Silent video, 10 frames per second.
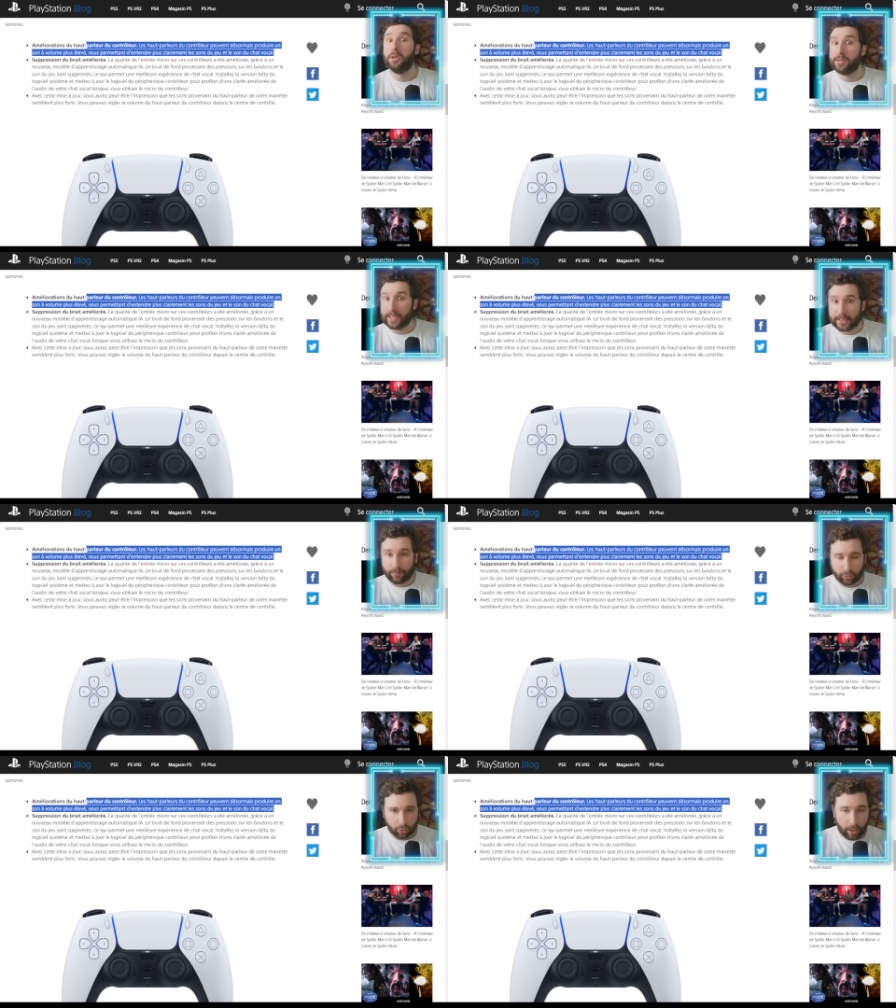Ça, c'est
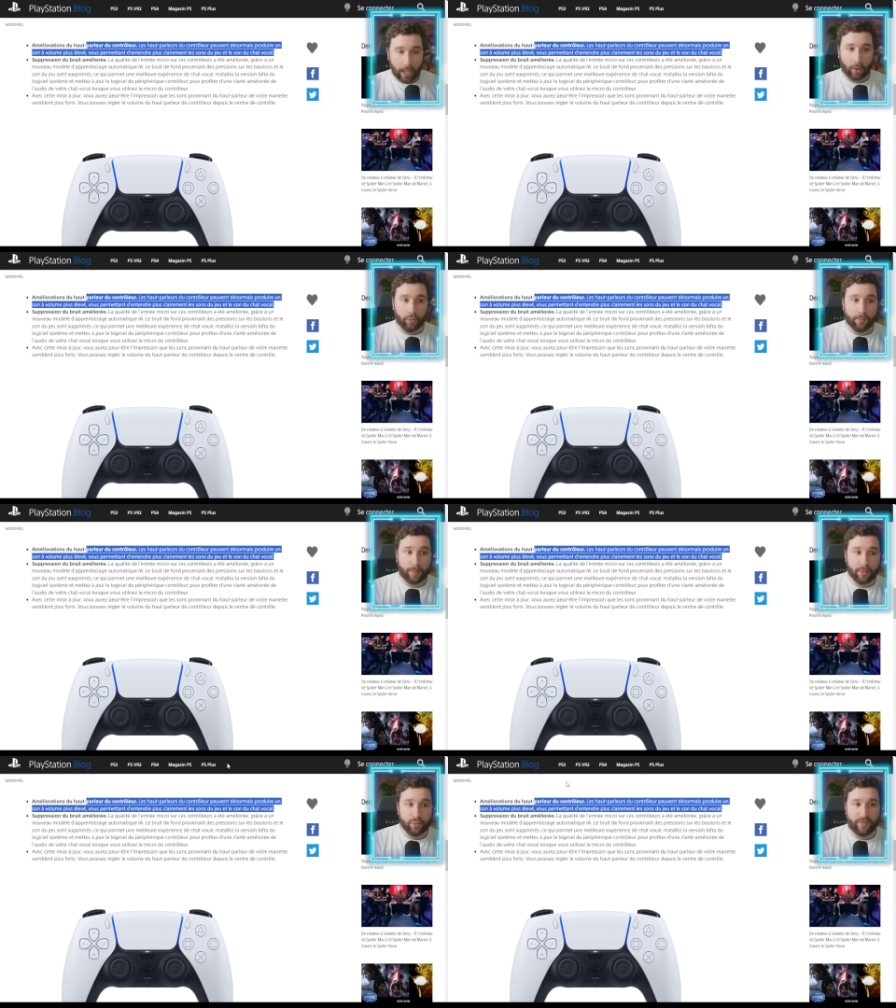plutôt une
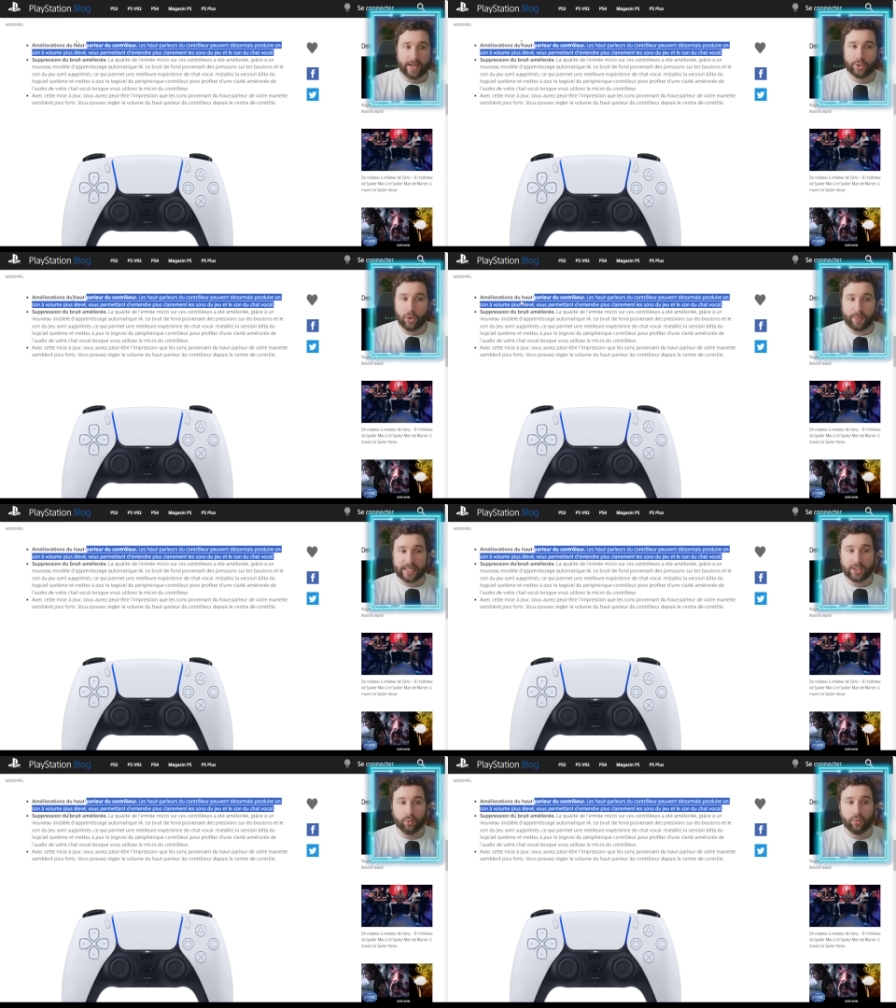bonne nouvelle.
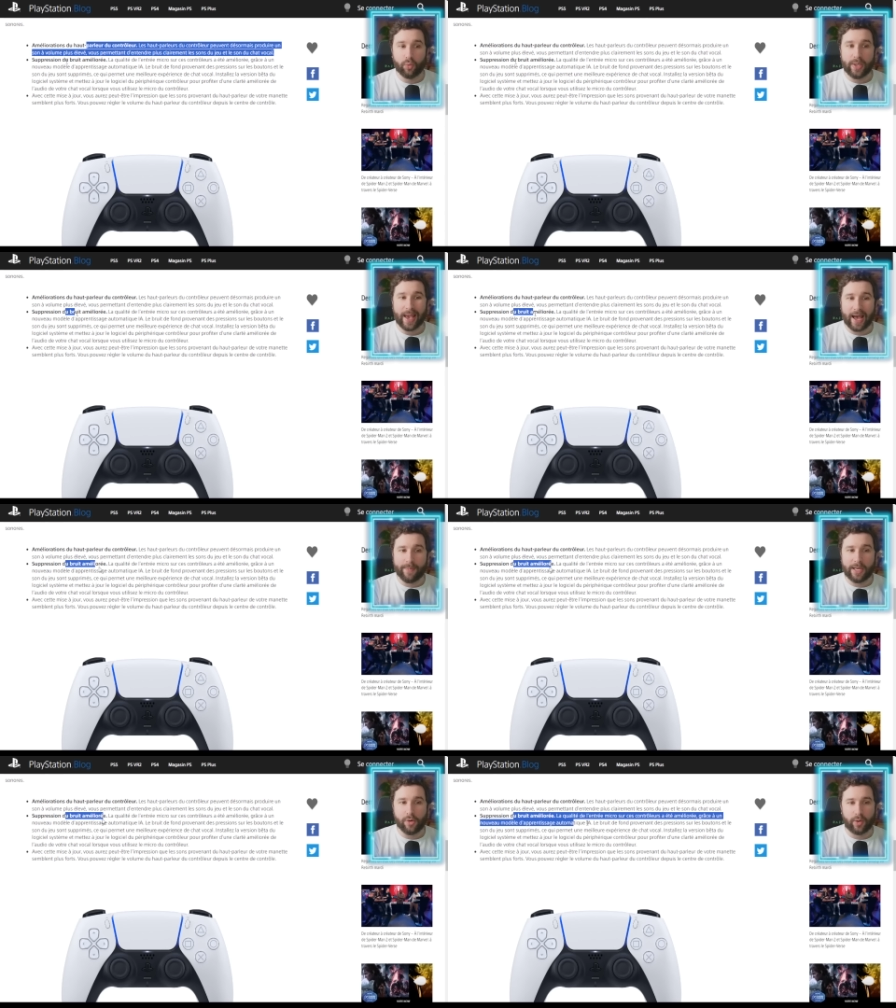Suppression du bruit
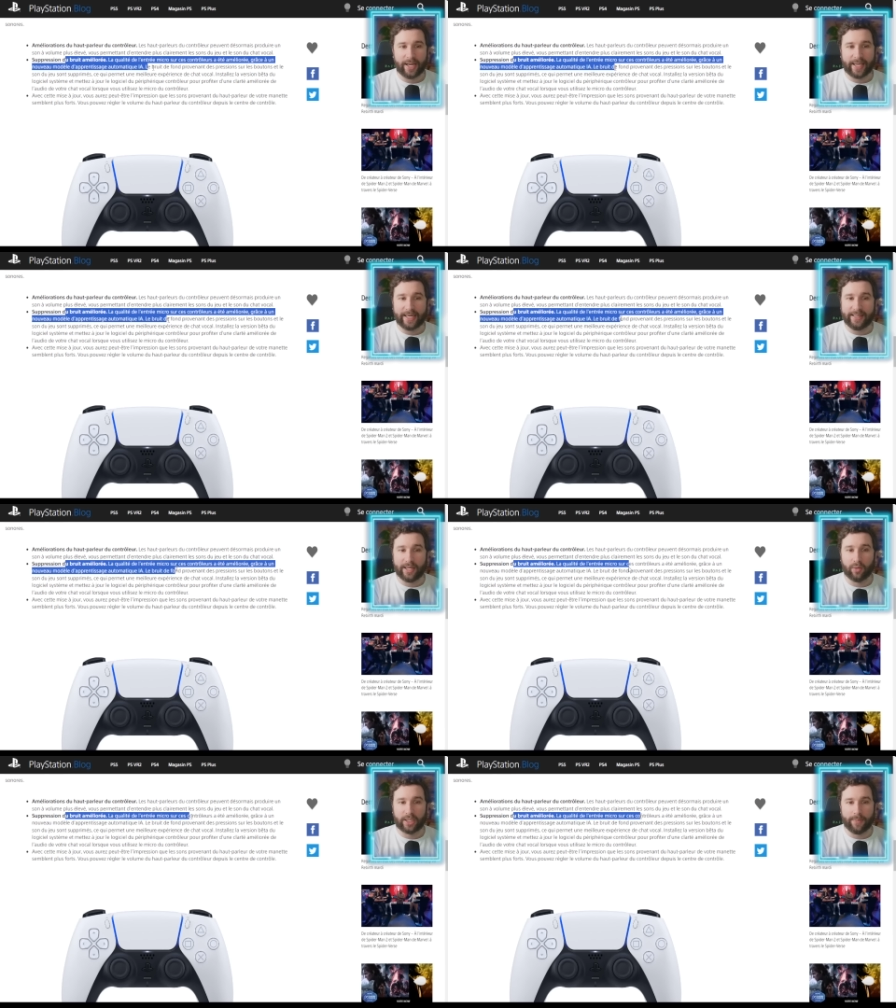améliorée. La qualité
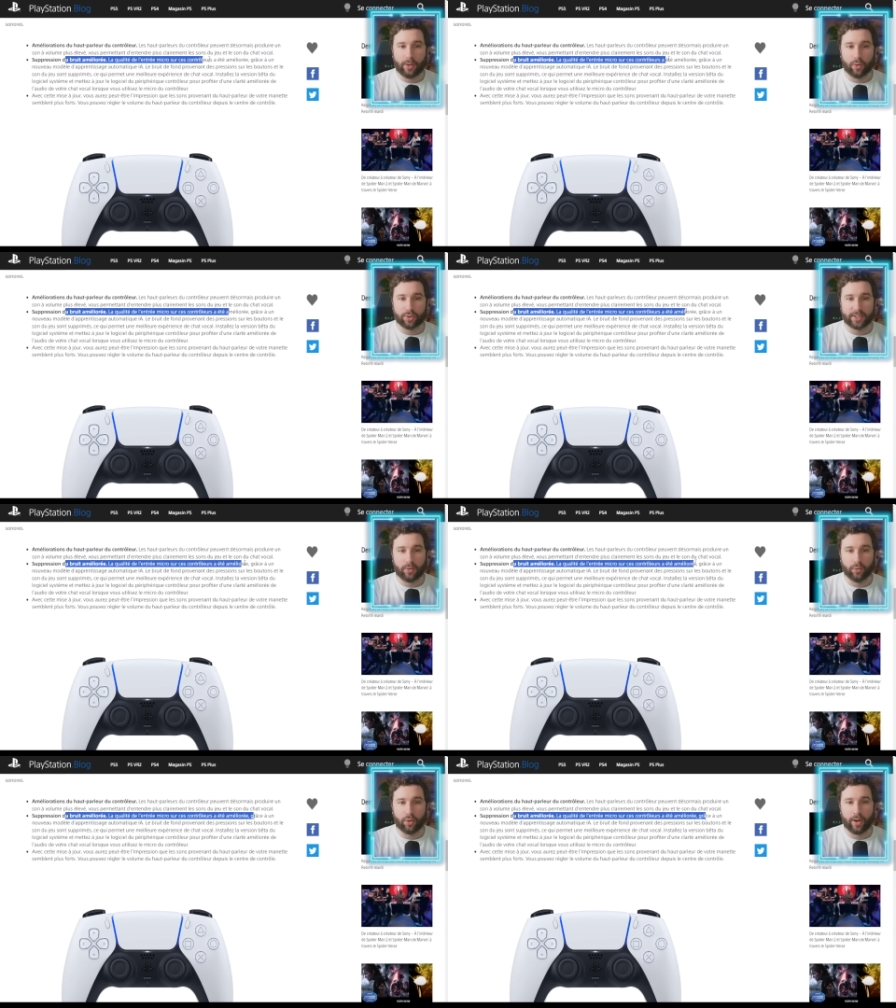de l'entrée micro sur ces
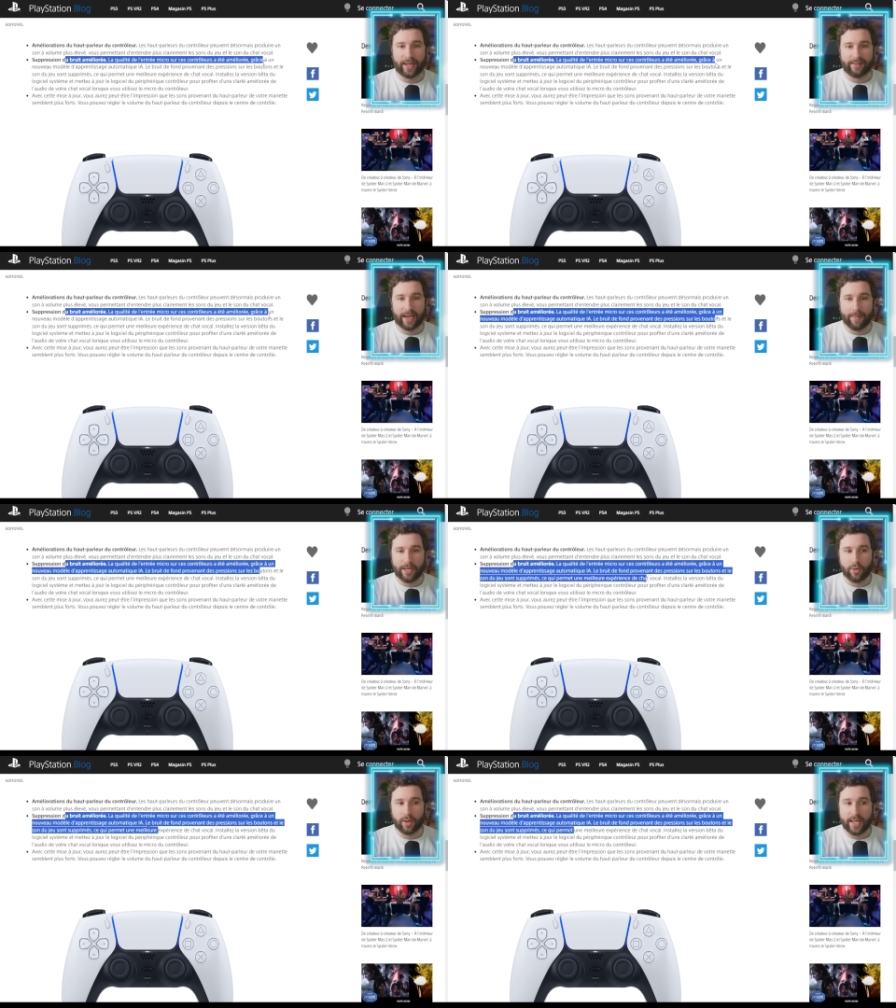contrôleurs a été
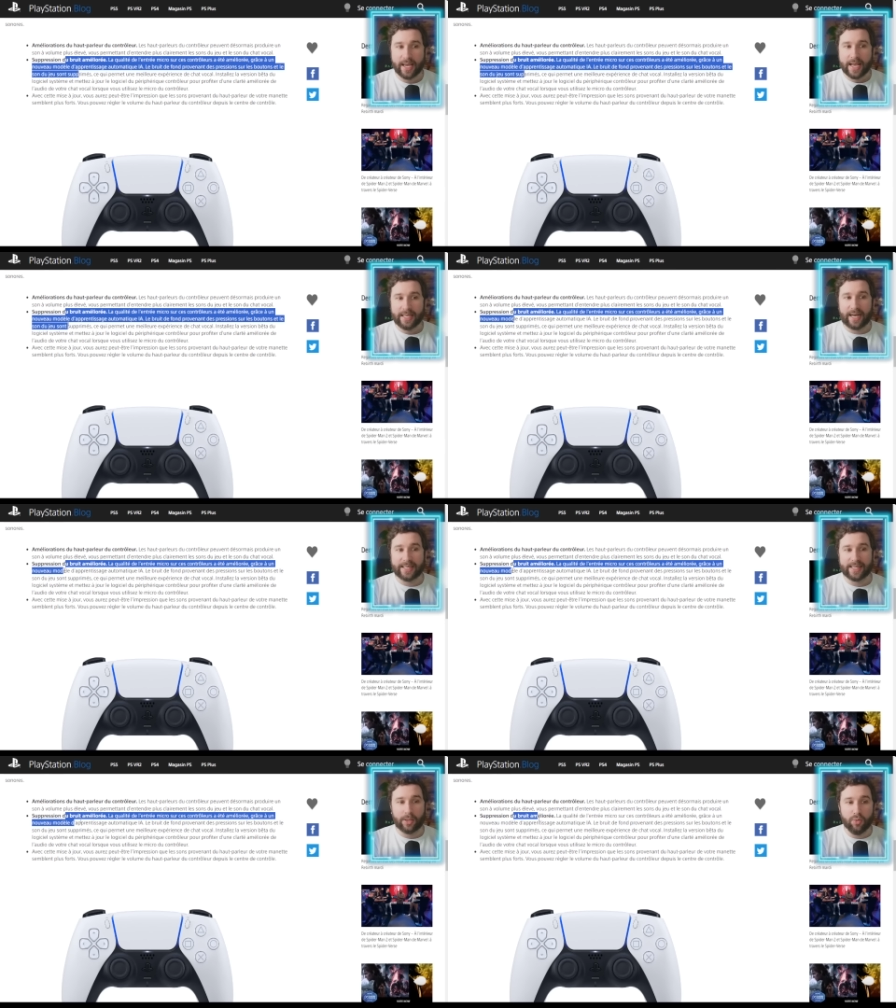améliorée
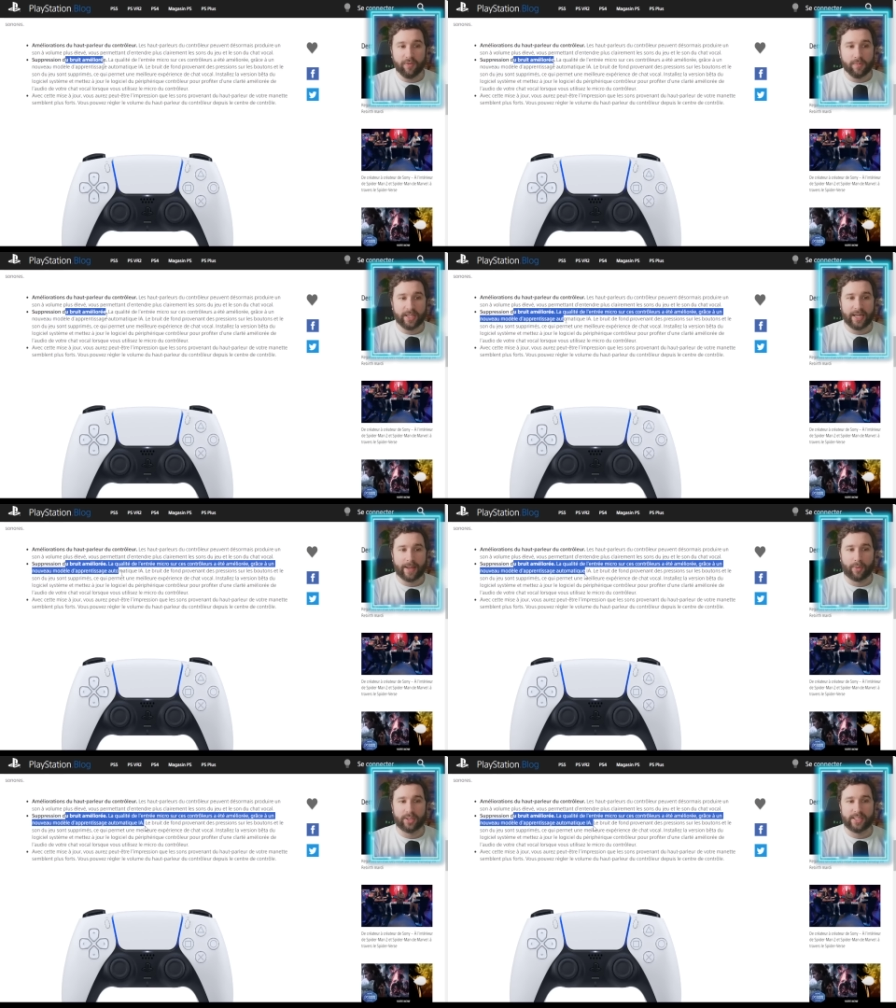grâce à un nouveau modèle
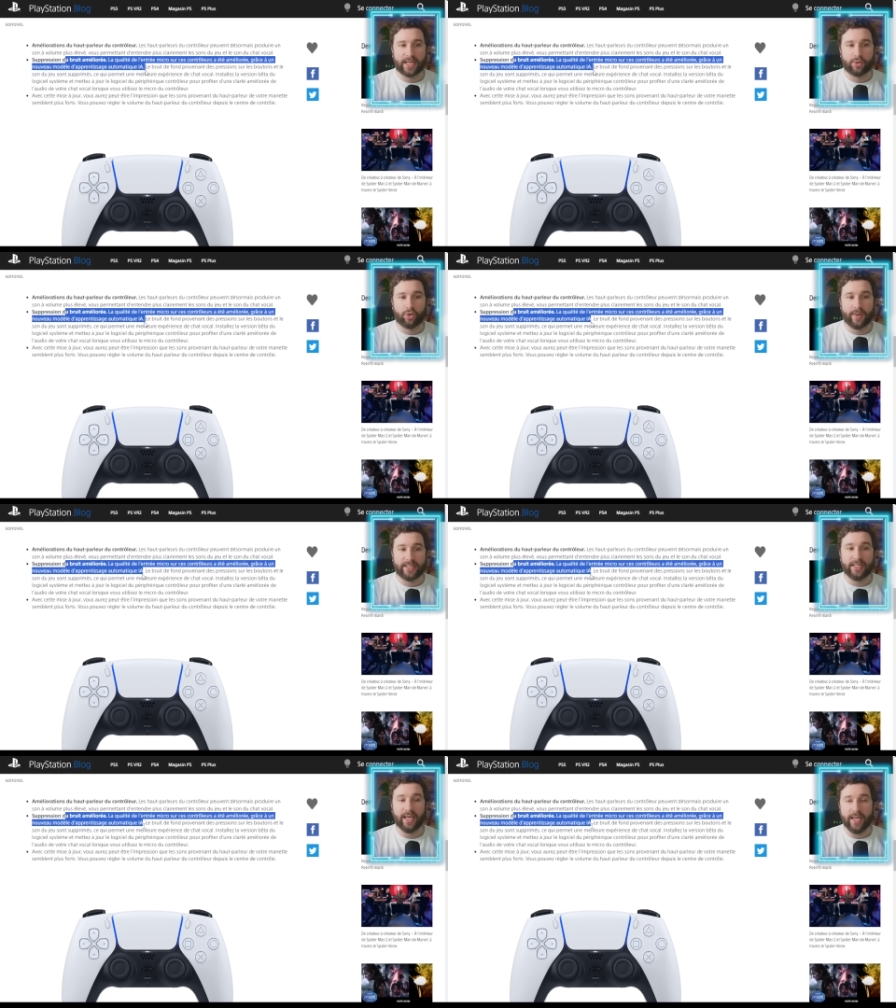d'apprentissage
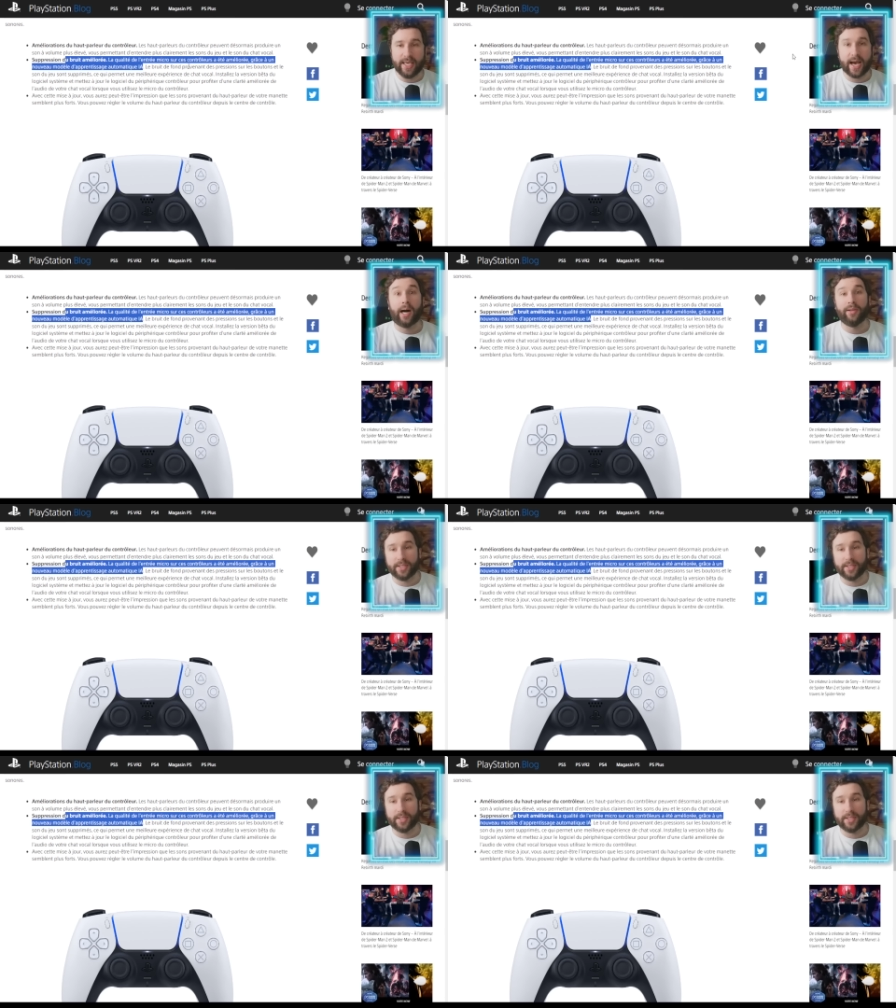automatique IA.